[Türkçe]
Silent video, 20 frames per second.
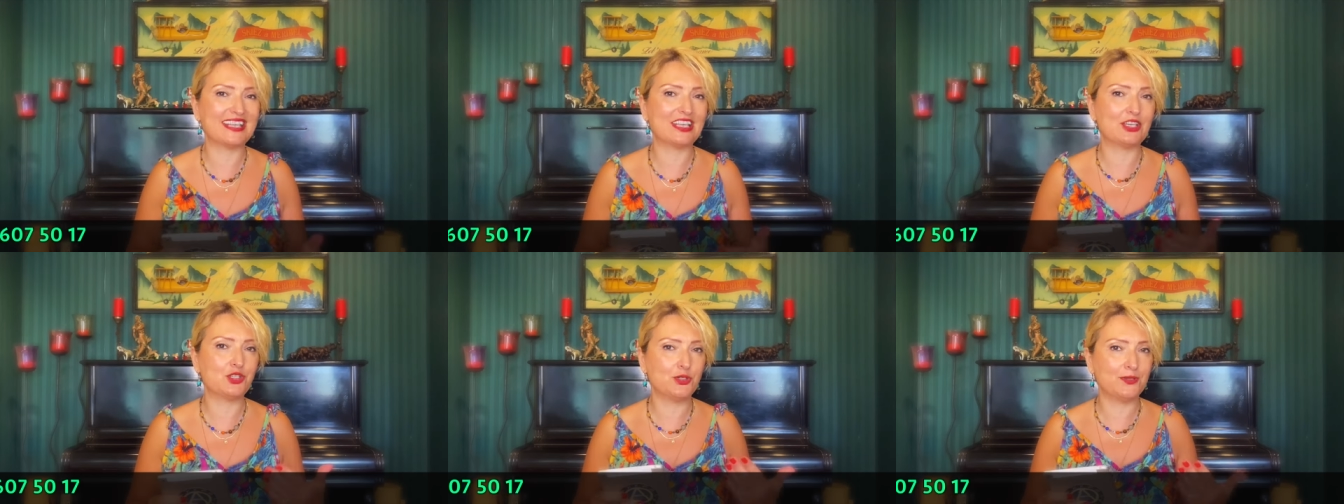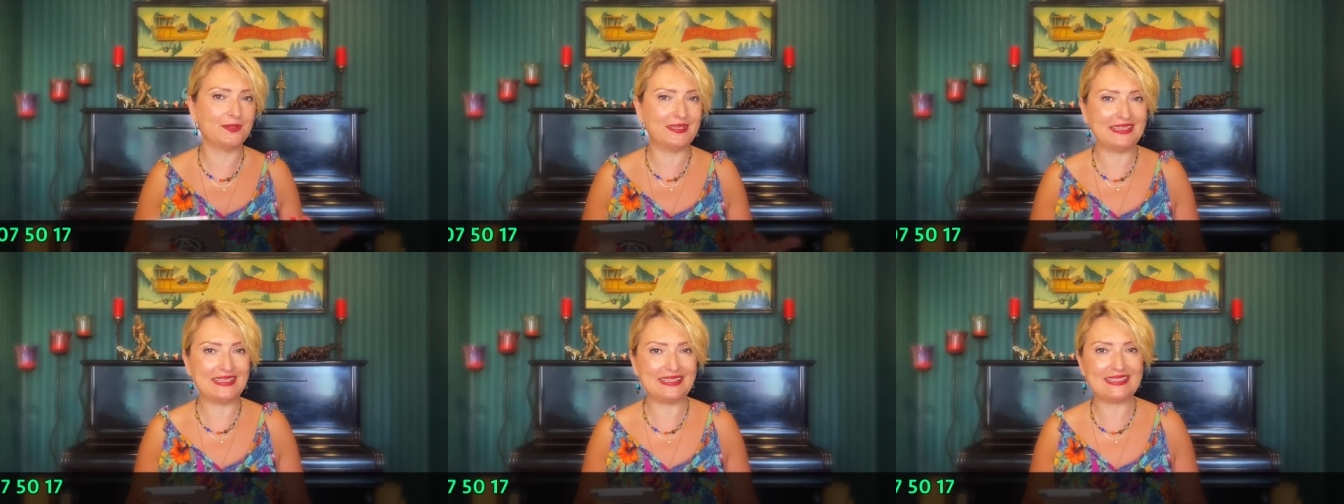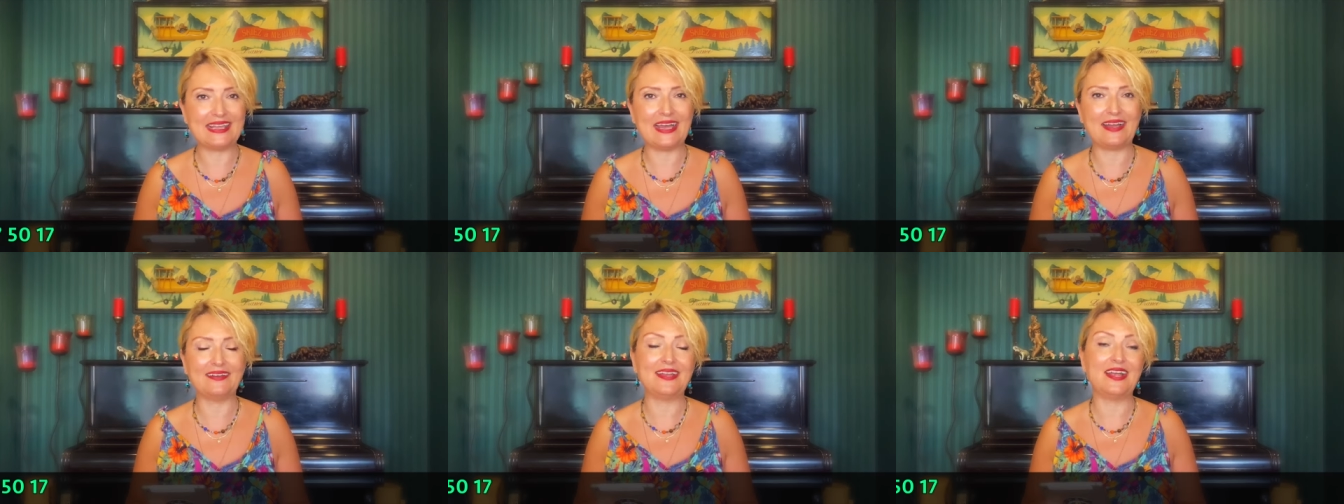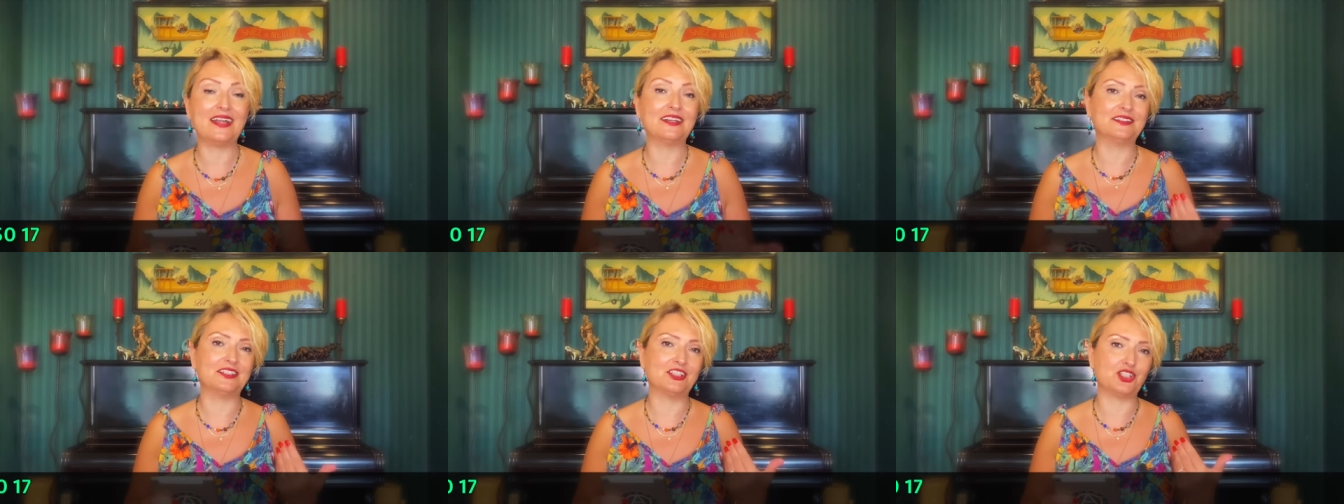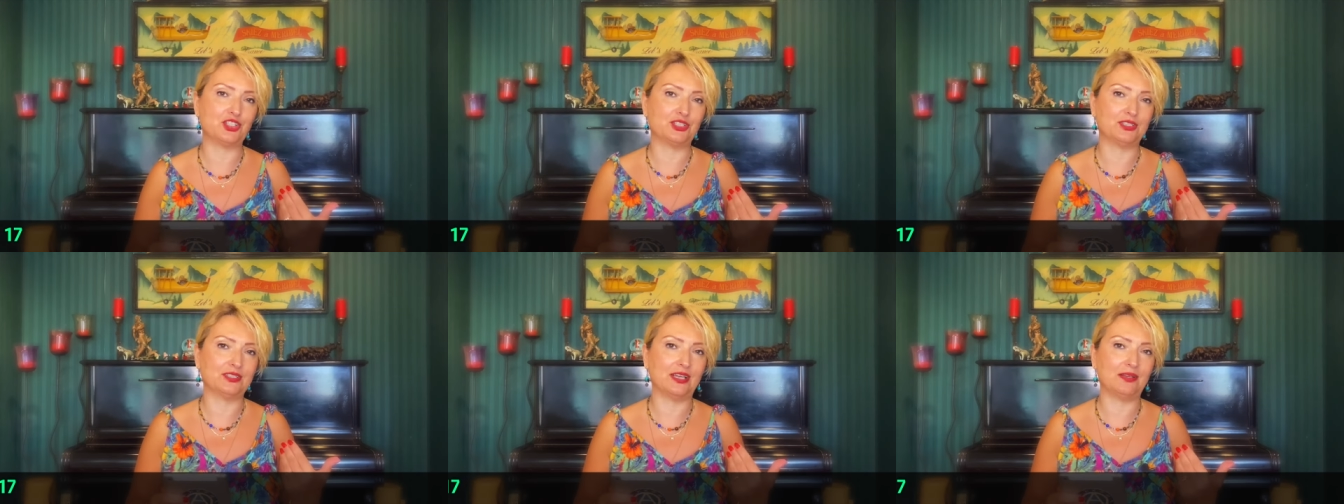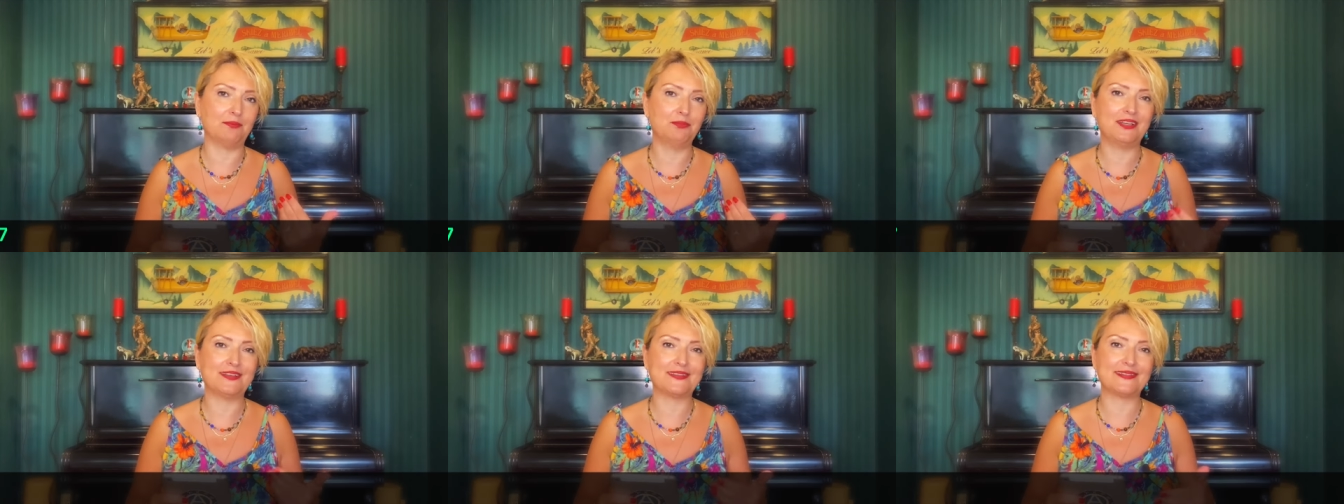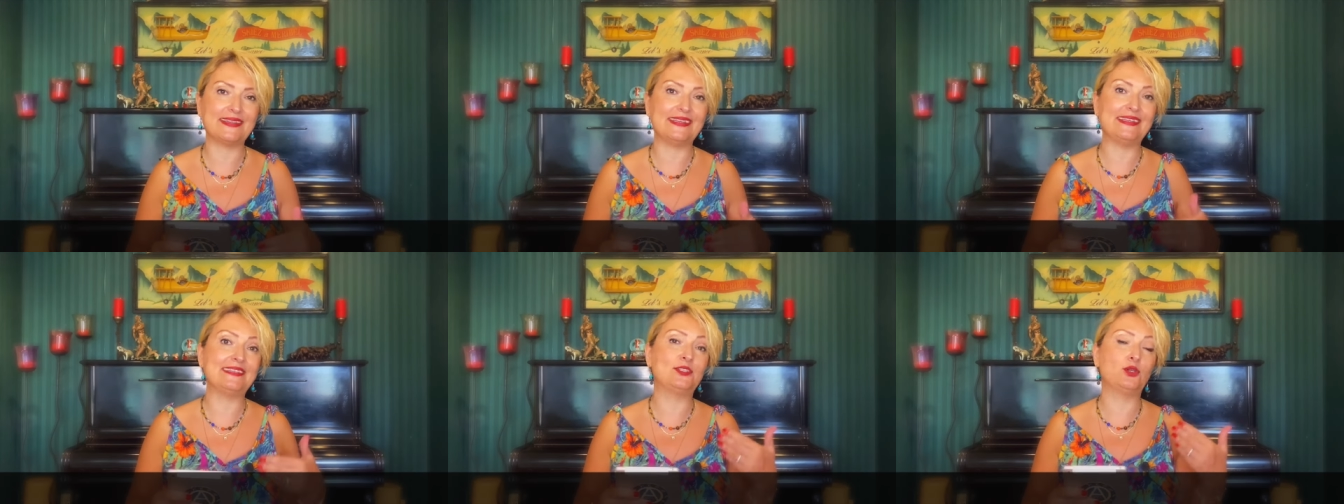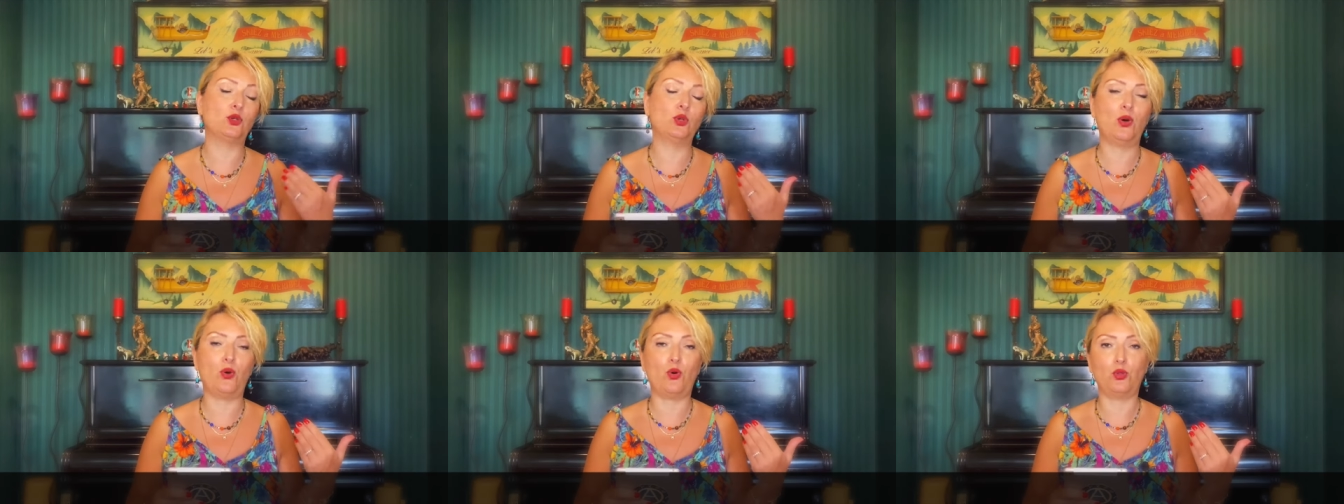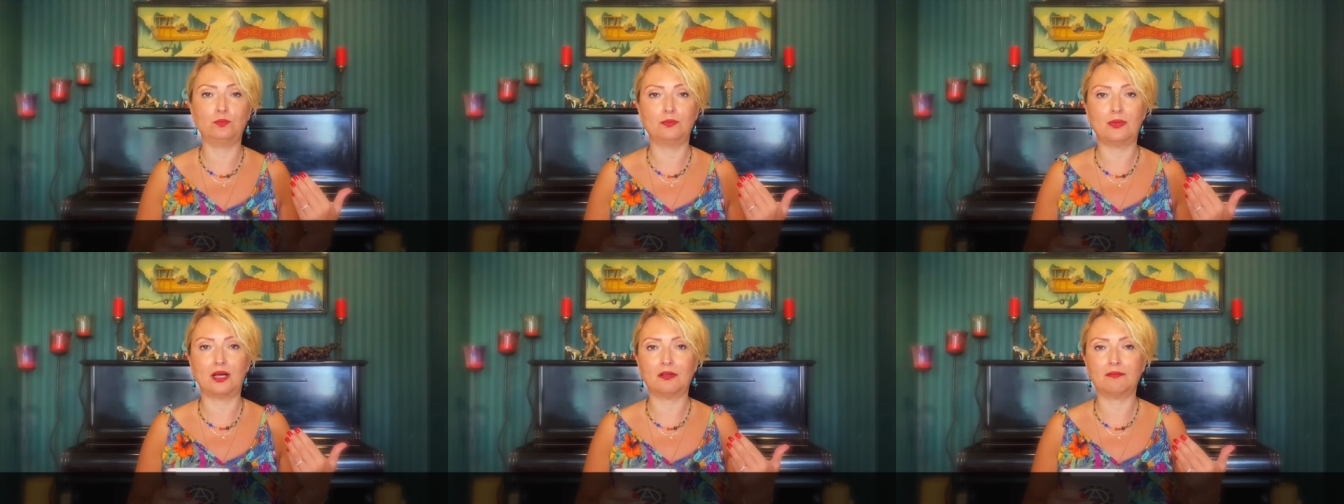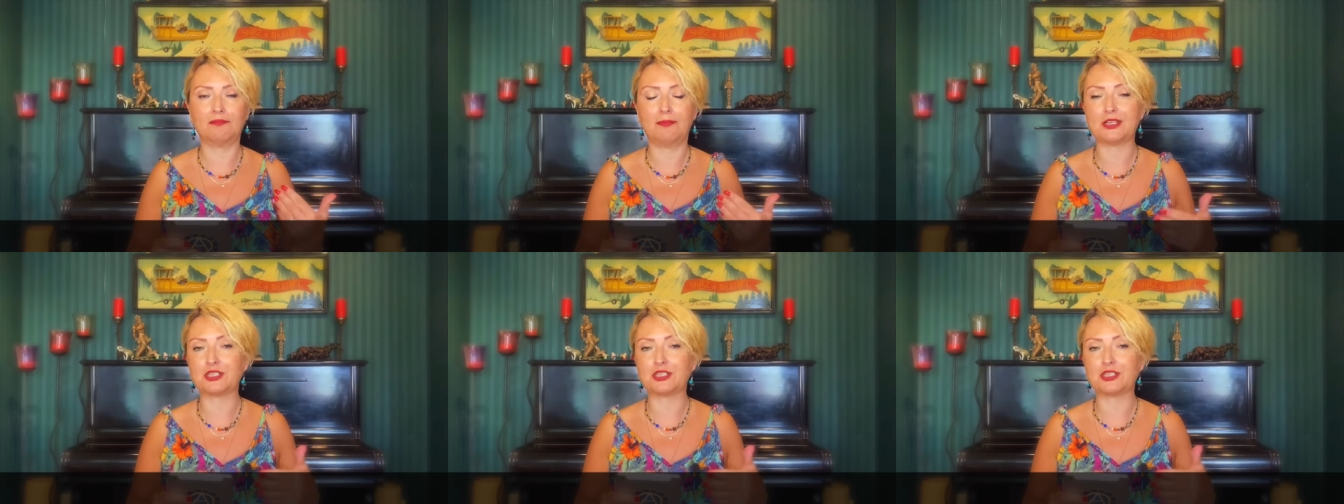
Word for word: geçirdiğiniz yerler dışında biraz izole olmak,